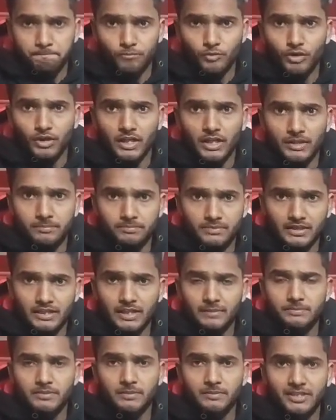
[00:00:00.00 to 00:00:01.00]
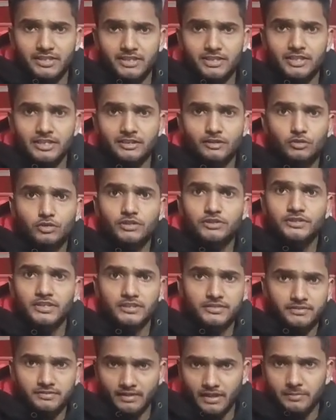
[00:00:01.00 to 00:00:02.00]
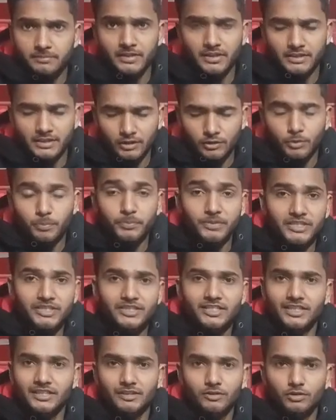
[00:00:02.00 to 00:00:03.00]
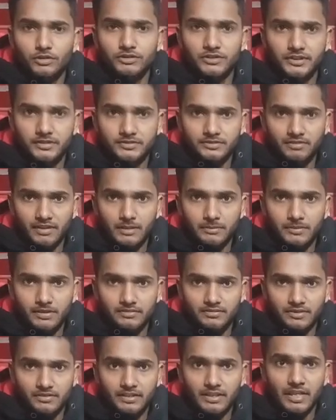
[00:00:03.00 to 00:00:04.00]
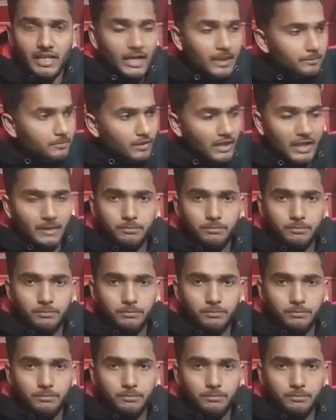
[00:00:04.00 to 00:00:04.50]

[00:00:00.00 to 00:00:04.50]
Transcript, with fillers: तो अब तक आपने हमारे चैनल को सब्सक्राइब ना किया तो प्लीज़ चैनल को सब्सक्राइब करते रहें हम